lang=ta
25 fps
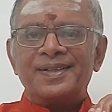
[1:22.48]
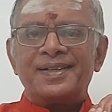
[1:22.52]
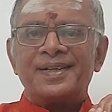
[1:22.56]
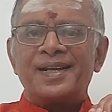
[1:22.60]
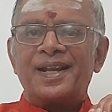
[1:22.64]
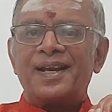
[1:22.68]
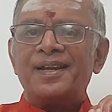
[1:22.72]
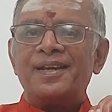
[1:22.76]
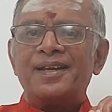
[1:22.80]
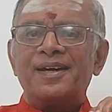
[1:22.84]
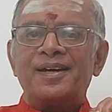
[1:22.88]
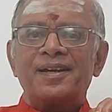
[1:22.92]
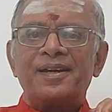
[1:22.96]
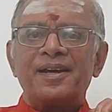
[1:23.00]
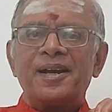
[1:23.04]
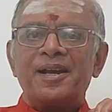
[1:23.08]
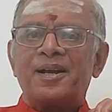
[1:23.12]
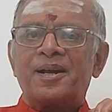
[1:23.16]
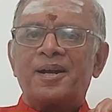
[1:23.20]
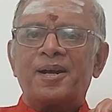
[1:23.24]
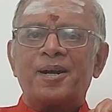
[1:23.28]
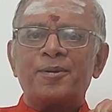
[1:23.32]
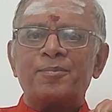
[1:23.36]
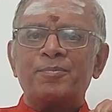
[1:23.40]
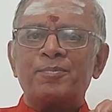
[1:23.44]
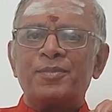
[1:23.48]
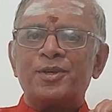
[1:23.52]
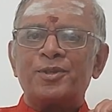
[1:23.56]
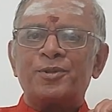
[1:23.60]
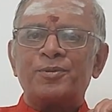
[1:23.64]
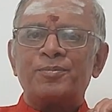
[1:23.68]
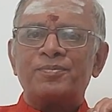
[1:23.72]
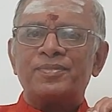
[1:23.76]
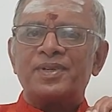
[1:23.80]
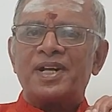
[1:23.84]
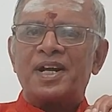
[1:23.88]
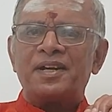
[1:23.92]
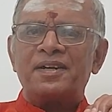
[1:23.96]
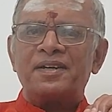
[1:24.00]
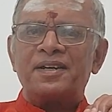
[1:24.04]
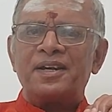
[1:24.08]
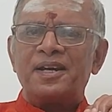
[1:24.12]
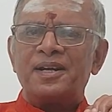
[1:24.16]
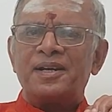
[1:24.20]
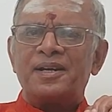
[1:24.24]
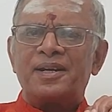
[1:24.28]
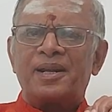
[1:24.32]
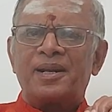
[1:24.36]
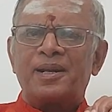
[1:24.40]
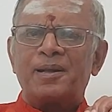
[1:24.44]
நல்லாரை காண்பதும்
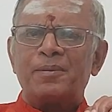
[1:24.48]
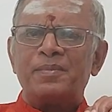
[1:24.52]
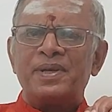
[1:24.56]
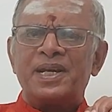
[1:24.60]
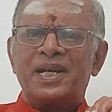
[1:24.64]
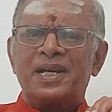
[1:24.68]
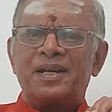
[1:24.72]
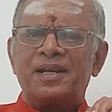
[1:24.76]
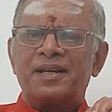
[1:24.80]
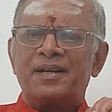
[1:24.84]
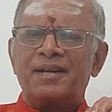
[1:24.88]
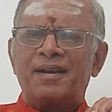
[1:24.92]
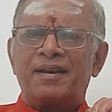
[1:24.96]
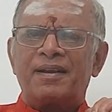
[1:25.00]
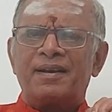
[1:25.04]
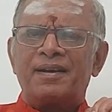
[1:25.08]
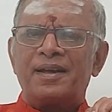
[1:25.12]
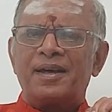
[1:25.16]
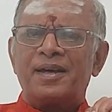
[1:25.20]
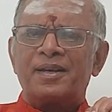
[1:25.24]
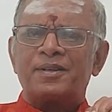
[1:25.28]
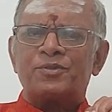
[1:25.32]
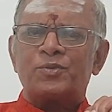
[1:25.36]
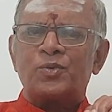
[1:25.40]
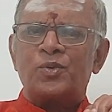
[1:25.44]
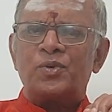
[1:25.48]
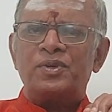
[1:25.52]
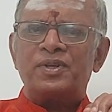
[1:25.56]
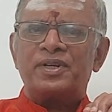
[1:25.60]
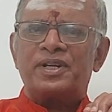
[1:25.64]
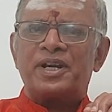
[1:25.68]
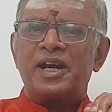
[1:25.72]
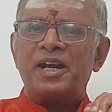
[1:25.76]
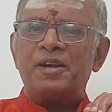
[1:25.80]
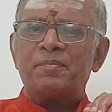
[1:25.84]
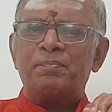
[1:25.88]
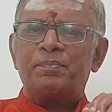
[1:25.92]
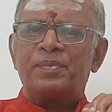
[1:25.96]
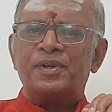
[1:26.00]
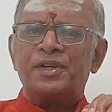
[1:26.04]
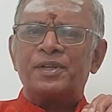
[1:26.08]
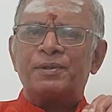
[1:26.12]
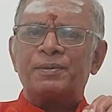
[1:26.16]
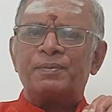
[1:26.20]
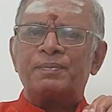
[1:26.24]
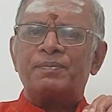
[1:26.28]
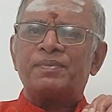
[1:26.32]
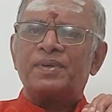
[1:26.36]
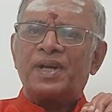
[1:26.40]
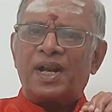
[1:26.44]
நன்றே நலமிக்க நல்லார் சொல்
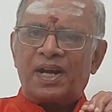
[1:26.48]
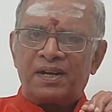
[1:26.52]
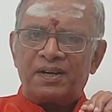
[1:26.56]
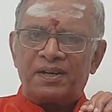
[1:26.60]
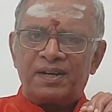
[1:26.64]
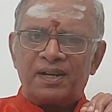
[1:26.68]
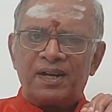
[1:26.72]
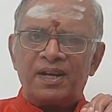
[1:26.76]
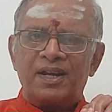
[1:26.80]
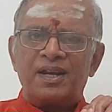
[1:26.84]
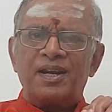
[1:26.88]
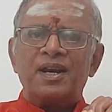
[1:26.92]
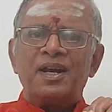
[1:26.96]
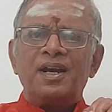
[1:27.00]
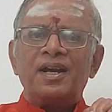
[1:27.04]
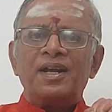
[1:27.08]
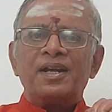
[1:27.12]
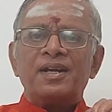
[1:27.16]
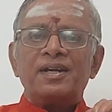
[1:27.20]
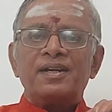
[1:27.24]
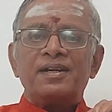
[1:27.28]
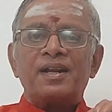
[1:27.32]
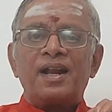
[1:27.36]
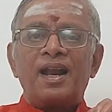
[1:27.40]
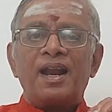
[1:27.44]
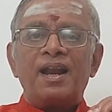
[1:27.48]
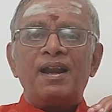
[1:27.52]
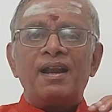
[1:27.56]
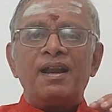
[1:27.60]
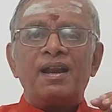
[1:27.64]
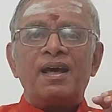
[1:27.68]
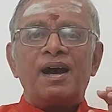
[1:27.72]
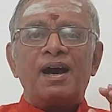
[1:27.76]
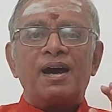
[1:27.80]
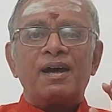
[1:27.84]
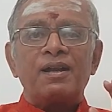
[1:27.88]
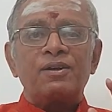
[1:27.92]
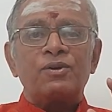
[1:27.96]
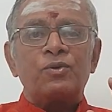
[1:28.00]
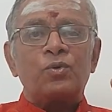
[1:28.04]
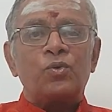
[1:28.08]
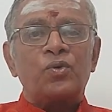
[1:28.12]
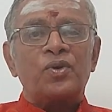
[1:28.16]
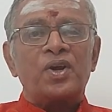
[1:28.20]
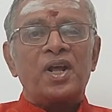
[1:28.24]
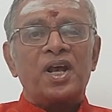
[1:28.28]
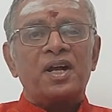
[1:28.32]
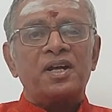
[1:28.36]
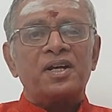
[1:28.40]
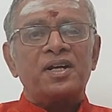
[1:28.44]
கேட்பதும் நன்றே நல்லார்
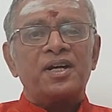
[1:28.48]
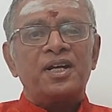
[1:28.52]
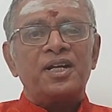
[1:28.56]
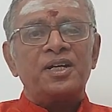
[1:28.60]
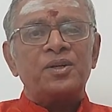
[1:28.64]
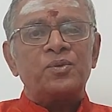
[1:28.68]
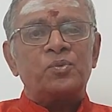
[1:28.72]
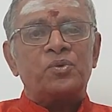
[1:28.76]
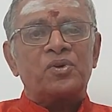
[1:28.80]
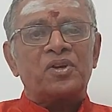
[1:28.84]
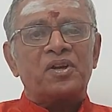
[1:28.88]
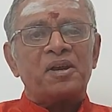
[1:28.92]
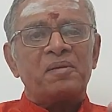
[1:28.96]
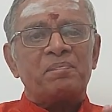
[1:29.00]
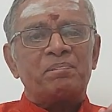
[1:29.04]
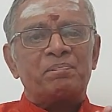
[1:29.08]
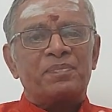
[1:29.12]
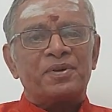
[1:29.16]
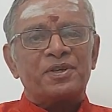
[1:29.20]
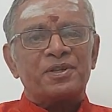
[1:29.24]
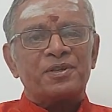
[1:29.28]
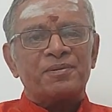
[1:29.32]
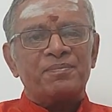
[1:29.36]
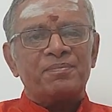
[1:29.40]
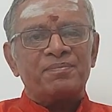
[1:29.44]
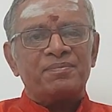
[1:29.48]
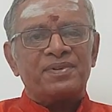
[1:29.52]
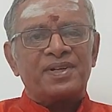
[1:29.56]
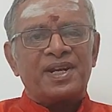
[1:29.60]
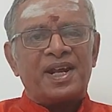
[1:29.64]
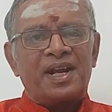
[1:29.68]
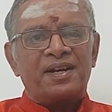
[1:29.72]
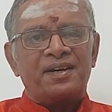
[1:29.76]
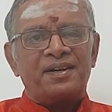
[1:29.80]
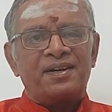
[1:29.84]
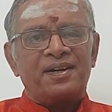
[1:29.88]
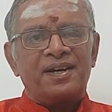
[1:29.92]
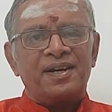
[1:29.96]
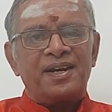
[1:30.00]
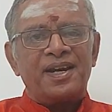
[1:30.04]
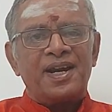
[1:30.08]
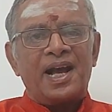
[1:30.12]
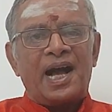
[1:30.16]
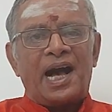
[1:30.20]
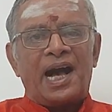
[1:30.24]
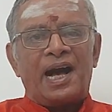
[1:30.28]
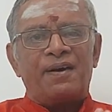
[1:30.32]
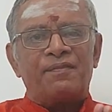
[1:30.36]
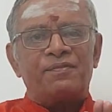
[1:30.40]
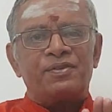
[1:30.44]
குணங்கள் உரைப்பதும் நன்றே
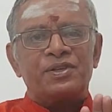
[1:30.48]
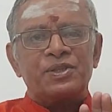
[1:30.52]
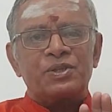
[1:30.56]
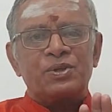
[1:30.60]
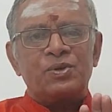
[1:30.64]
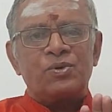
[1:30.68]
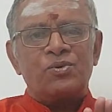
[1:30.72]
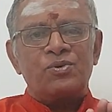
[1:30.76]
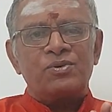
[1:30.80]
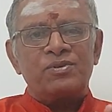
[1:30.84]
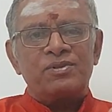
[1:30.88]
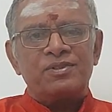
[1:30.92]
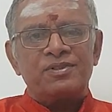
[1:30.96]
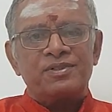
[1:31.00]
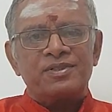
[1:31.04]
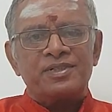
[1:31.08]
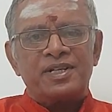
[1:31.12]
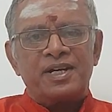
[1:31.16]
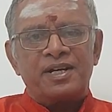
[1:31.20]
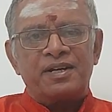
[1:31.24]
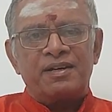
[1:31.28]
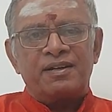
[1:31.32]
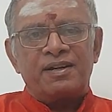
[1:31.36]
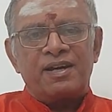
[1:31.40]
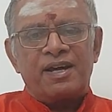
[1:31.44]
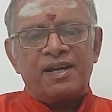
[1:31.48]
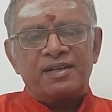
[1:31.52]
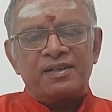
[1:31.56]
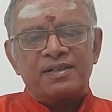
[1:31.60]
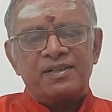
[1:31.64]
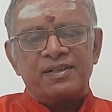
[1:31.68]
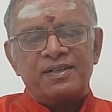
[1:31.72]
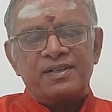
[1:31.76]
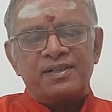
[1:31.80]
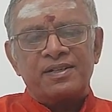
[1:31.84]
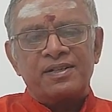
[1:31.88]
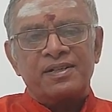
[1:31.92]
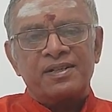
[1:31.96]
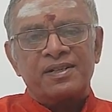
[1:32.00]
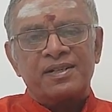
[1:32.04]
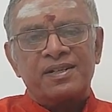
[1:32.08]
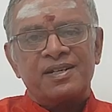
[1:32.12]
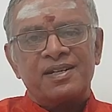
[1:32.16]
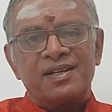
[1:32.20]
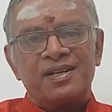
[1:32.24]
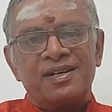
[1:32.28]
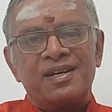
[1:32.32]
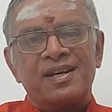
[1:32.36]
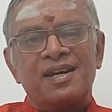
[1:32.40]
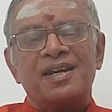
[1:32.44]
அவரோடு
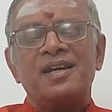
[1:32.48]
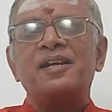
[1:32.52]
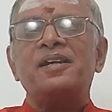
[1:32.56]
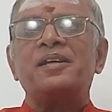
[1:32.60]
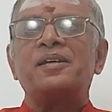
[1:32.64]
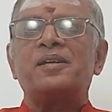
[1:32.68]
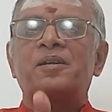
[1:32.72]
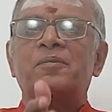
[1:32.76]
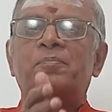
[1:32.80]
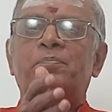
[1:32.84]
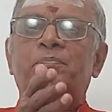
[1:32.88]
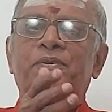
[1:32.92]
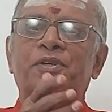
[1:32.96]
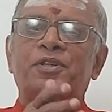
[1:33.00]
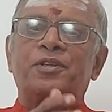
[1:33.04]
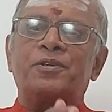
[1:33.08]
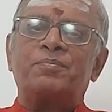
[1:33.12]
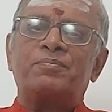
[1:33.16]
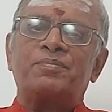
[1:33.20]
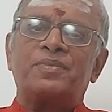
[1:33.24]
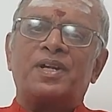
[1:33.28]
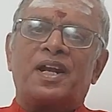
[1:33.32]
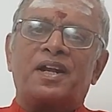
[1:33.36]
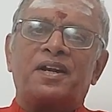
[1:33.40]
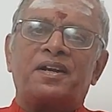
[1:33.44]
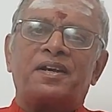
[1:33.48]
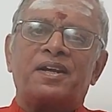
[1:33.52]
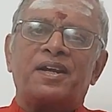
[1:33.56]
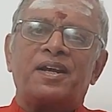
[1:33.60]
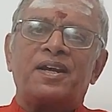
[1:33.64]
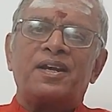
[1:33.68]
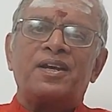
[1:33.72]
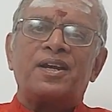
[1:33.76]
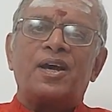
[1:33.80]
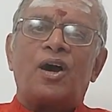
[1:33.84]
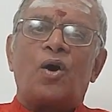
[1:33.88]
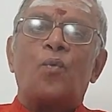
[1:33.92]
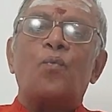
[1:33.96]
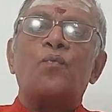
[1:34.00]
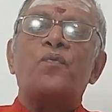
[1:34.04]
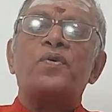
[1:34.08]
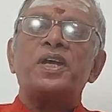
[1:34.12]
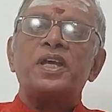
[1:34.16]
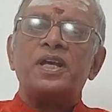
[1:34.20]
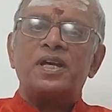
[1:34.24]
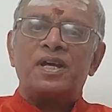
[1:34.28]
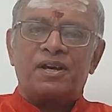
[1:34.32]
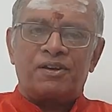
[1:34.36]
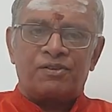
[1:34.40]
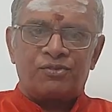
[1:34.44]
இணங்கி இருப்பதும் நன்றேன்னு
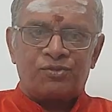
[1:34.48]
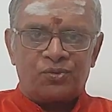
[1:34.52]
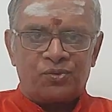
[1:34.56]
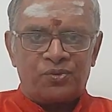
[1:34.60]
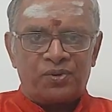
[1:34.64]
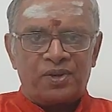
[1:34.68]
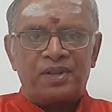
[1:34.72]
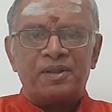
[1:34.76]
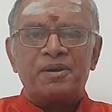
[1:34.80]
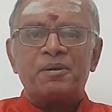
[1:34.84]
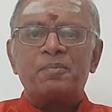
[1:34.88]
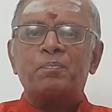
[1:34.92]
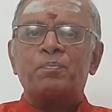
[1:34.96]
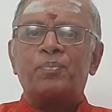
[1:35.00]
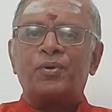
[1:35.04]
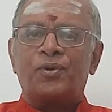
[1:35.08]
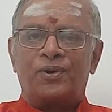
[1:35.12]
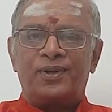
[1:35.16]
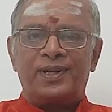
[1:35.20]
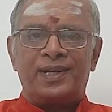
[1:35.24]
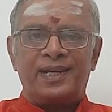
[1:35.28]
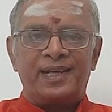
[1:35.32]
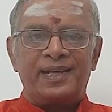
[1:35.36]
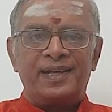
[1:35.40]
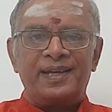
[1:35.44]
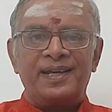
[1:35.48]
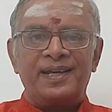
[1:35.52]
ஔவையார் சொன்னதைப் போல